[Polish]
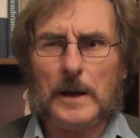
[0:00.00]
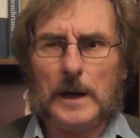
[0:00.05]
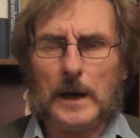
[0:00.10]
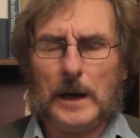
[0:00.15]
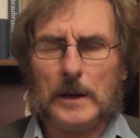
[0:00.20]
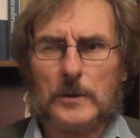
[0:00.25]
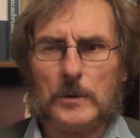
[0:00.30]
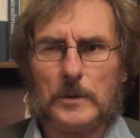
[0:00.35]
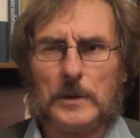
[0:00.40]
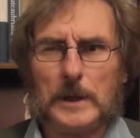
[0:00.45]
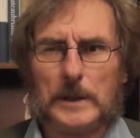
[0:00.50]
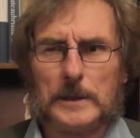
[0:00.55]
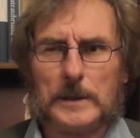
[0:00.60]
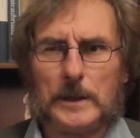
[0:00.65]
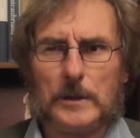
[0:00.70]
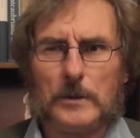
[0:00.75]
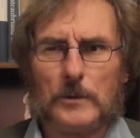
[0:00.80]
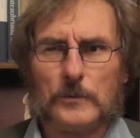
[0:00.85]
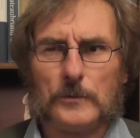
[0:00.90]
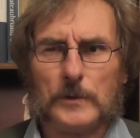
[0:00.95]
Ano
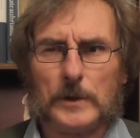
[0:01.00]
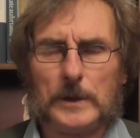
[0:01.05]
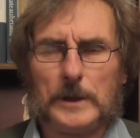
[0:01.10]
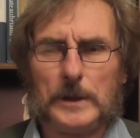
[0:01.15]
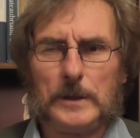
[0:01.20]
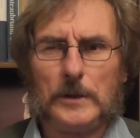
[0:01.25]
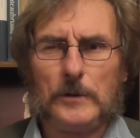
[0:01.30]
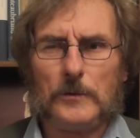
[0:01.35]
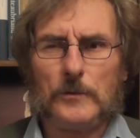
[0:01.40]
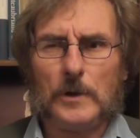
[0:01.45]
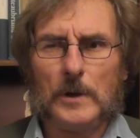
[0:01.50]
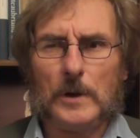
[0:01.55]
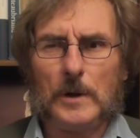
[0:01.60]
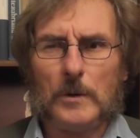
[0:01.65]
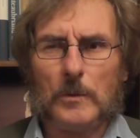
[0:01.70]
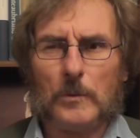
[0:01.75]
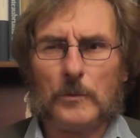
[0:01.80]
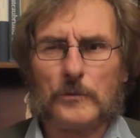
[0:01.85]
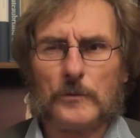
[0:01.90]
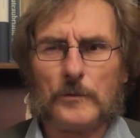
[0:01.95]
dlatego, że kiedyś
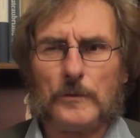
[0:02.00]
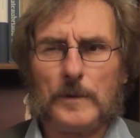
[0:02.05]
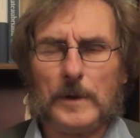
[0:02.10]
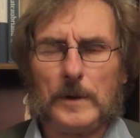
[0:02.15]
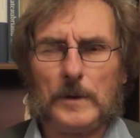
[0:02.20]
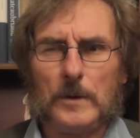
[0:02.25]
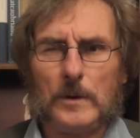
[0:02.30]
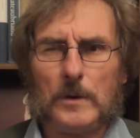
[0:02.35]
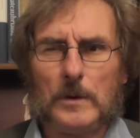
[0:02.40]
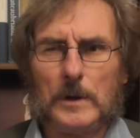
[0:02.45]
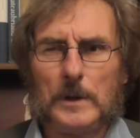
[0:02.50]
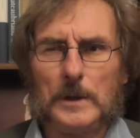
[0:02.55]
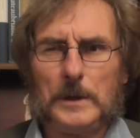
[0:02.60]
używano